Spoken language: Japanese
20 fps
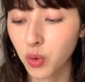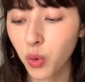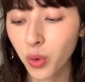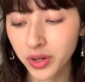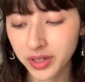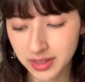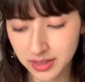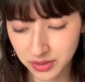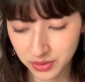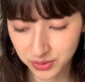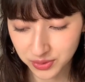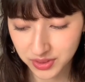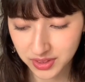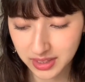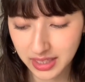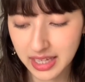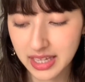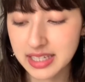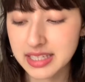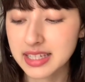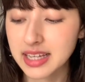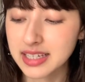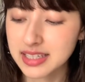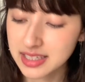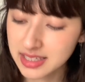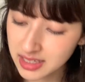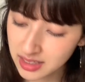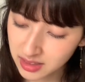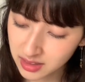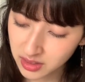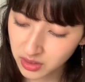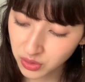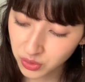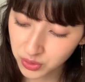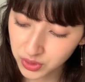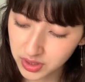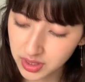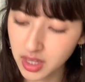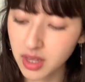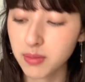声によって写真によっ
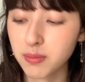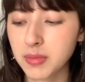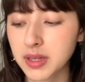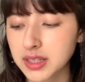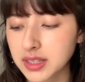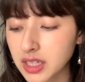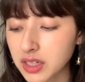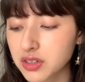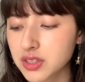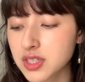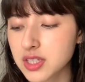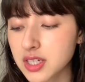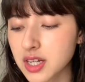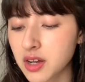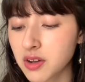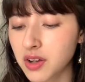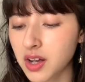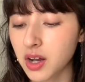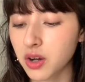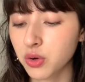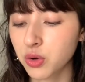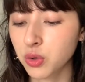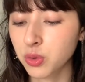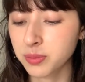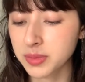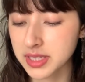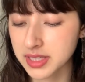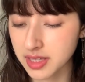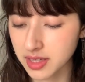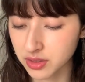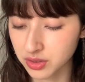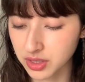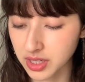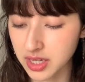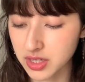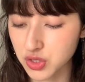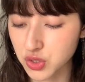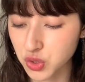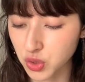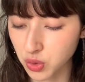て全く違う顔を見せる
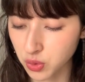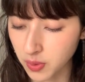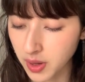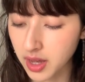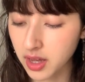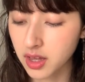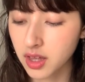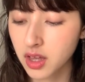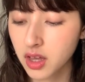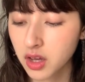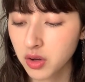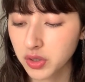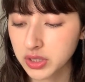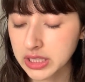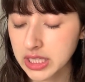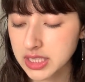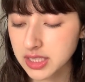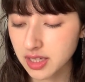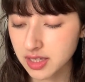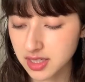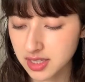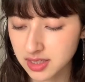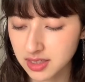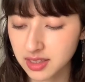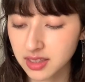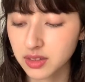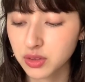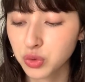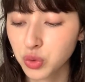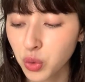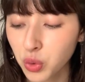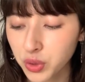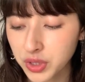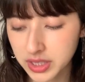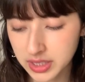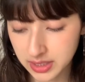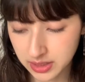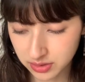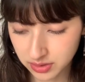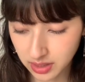結晶は私たちにどう生
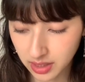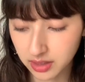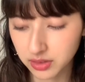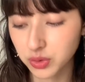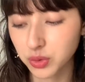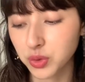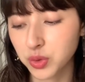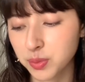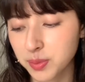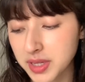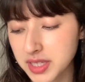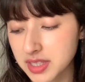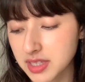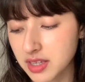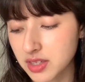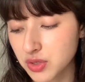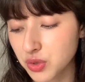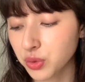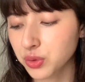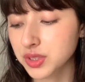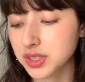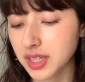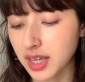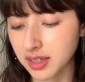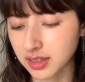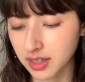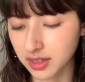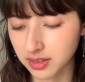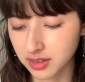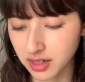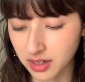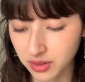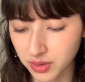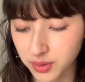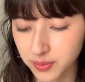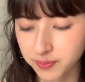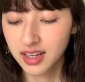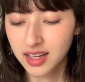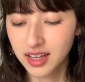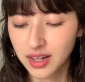きるかというメッセージを伝えてくれる
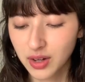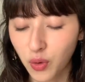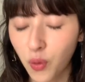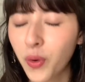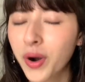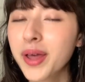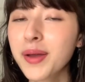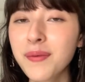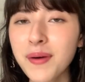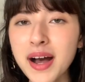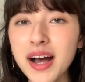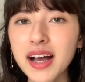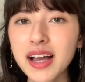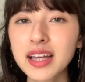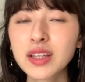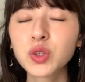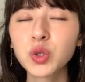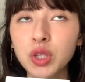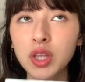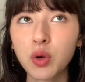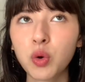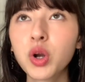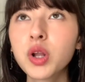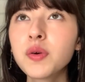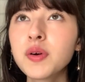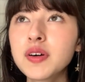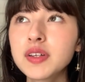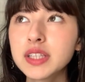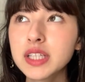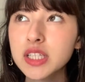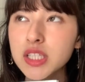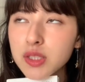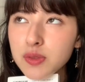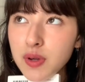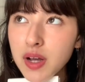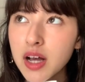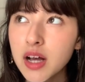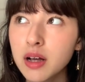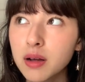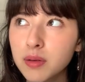これはえっとねこれは私
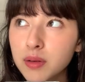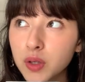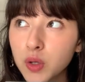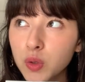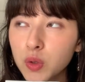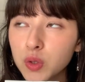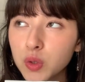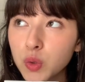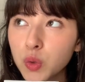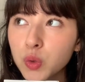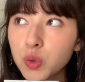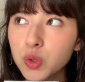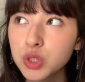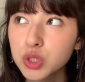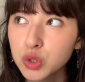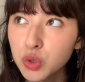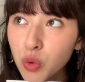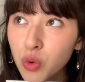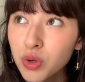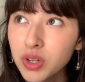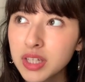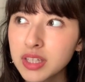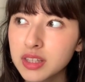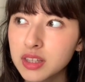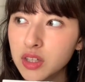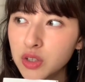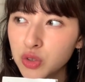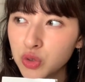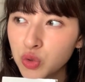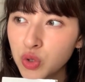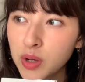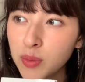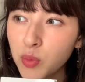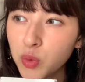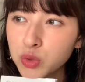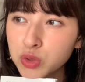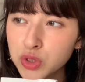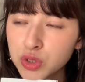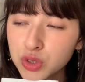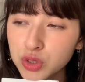はこのストーリーっていうのはも
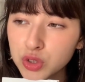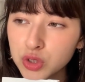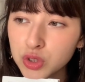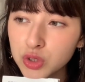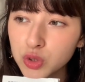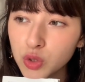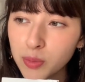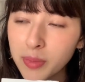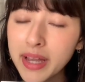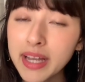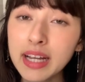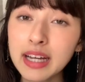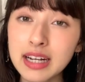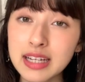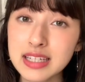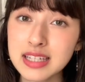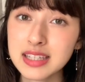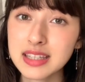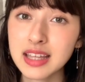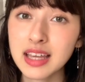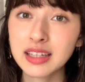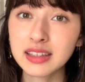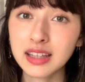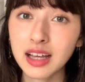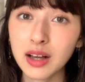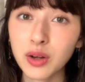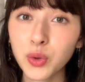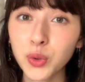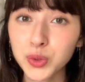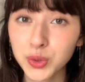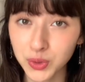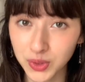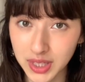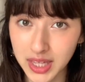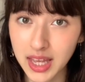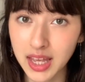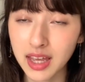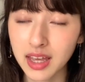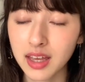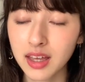うずっと前から知っていたこと
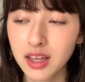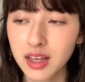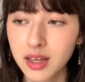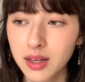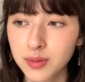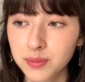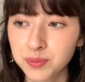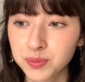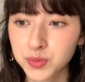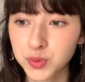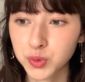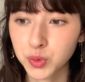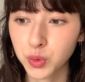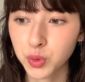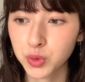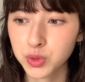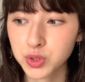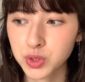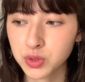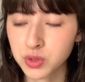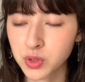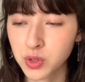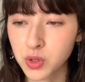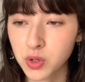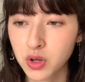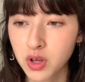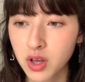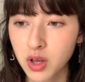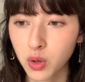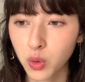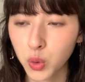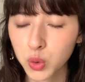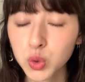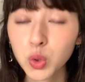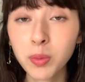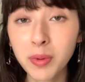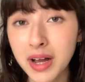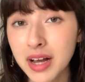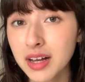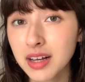で、うんと、とその
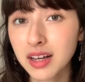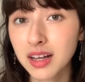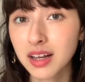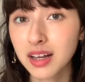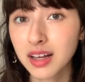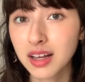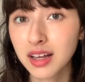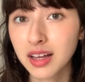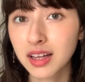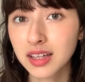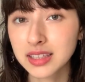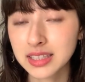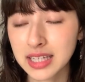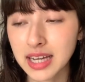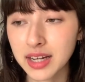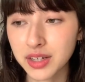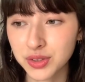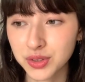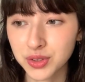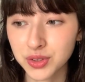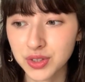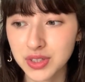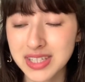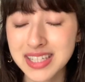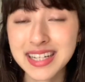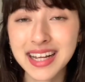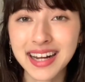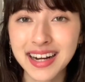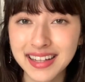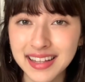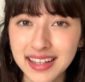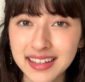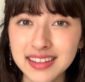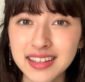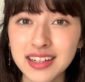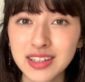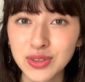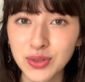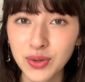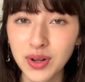言葉にある力だった
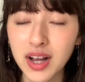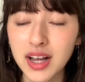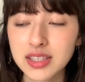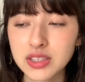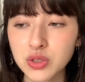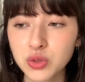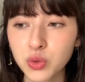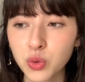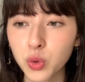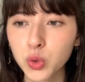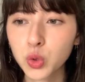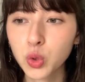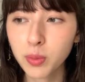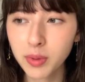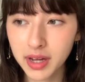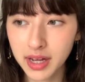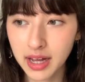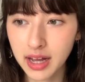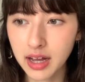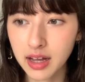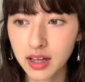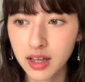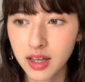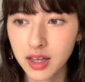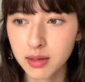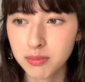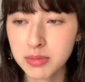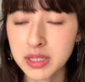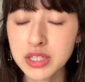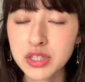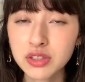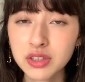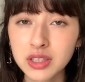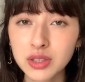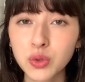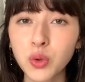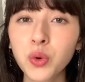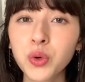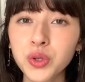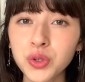りとかその言葉が水に
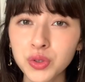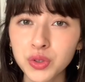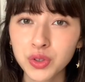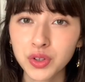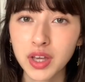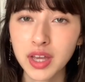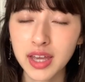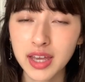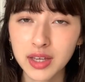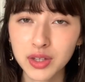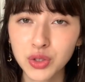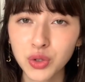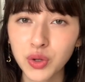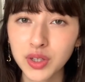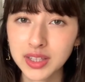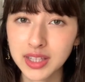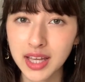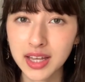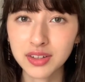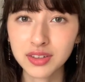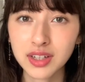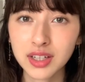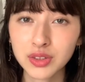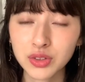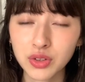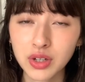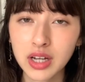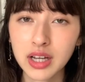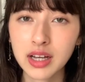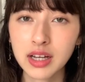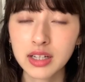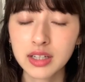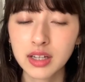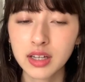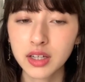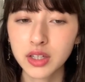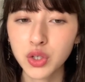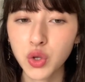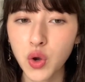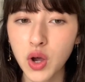どういう影響を与えるかとか
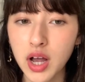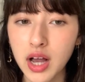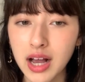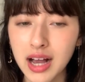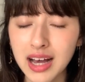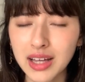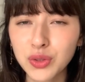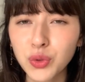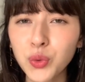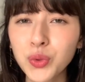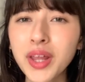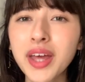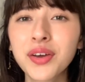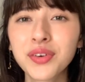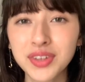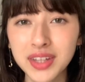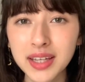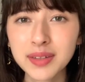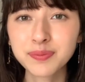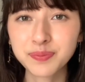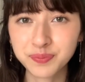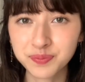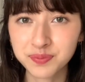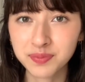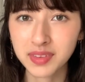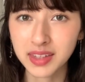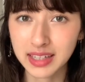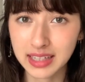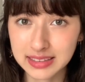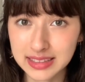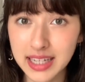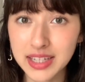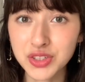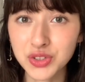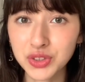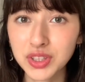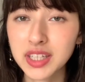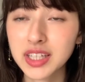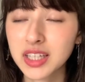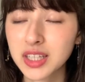要は波動だよね、うん、最
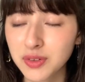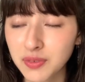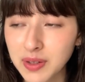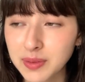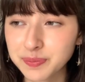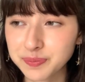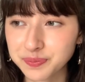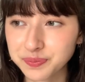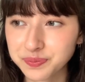終的には